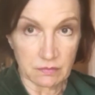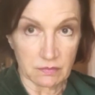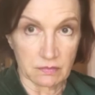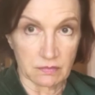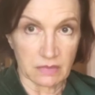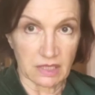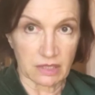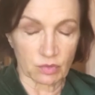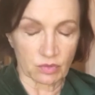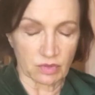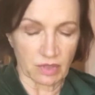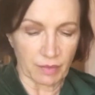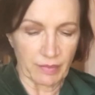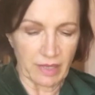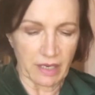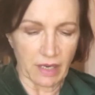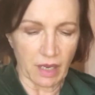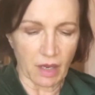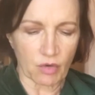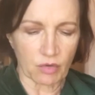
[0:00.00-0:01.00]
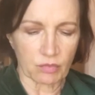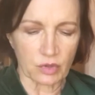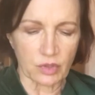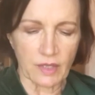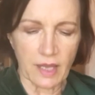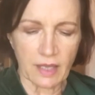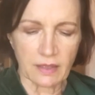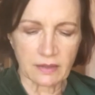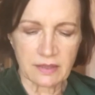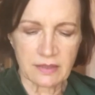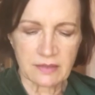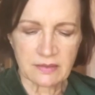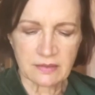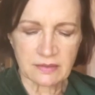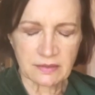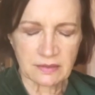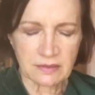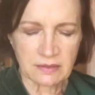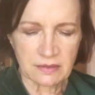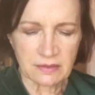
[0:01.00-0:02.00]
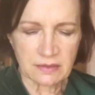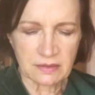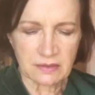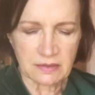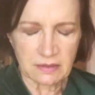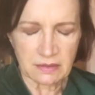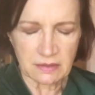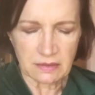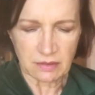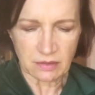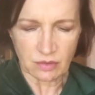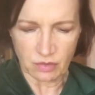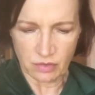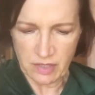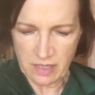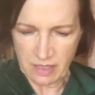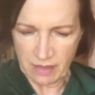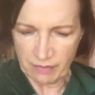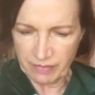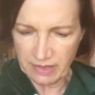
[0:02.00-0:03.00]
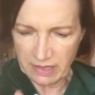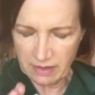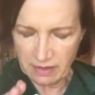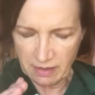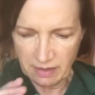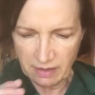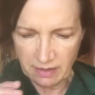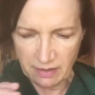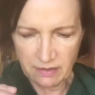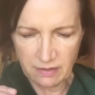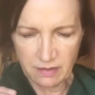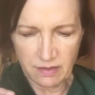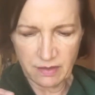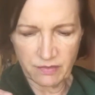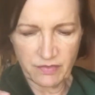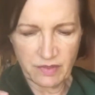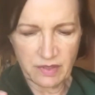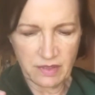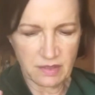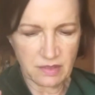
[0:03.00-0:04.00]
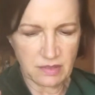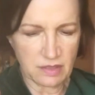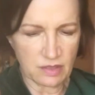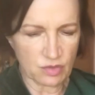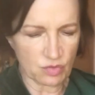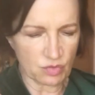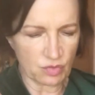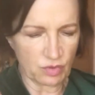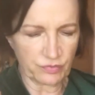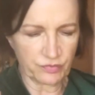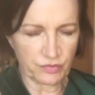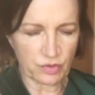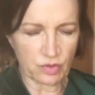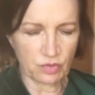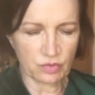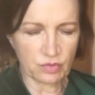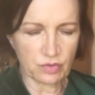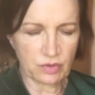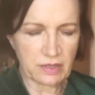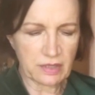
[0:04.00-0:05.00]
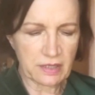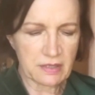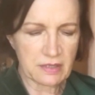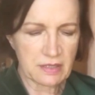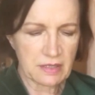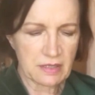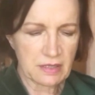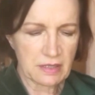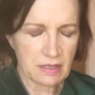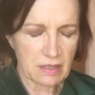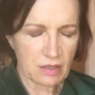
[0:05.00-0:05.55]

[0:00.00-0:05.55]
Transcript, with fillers: Battuta ben accomodata, coi capelli divisi sulla fronte